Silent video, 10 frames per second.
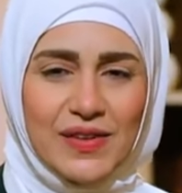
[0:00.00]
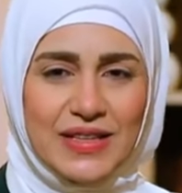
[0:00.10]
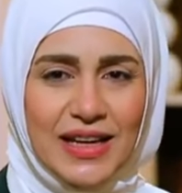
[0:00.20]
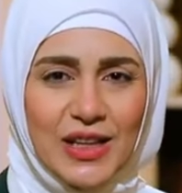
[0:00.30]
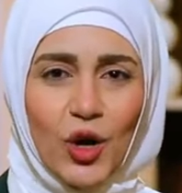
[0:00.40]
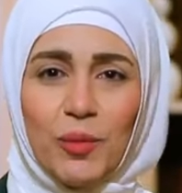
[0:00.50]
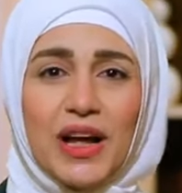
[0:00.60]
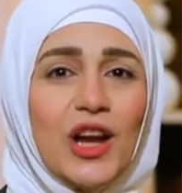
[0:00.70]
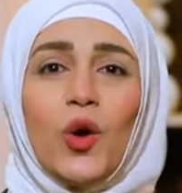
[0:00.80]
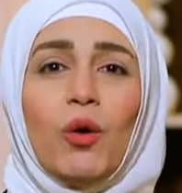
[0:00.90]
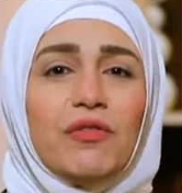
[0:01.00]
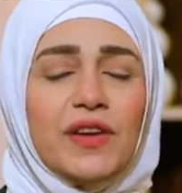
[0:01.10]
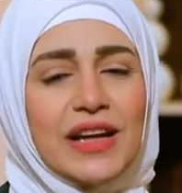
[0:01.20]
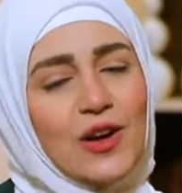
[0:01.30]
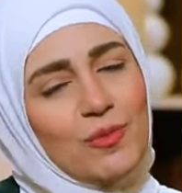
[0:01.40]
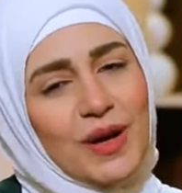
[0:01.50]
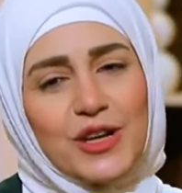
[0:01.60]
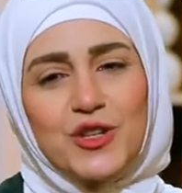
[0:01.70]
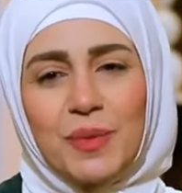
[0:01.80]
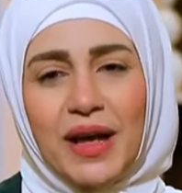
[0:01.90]
فسيدنا عمر قال له هو فين قال له ما
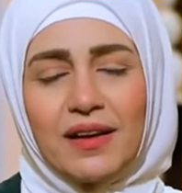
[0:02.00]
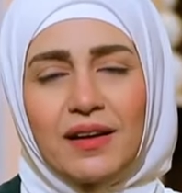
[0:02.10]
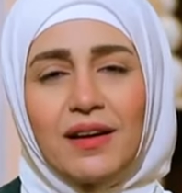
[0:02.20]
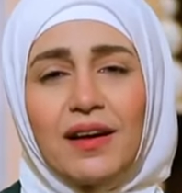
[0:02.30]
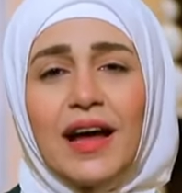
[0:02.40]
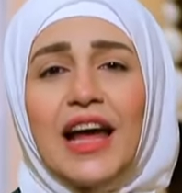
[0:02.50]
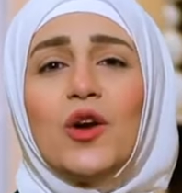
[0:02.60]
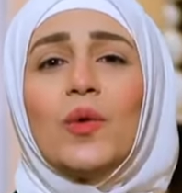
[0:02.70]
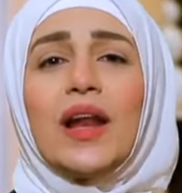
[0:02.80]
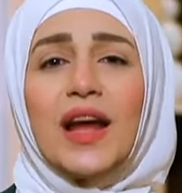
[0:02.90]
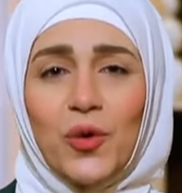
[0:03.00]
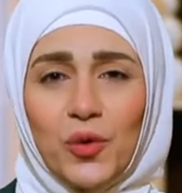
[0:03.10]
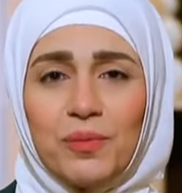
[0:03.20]
جاش معانا قال له اله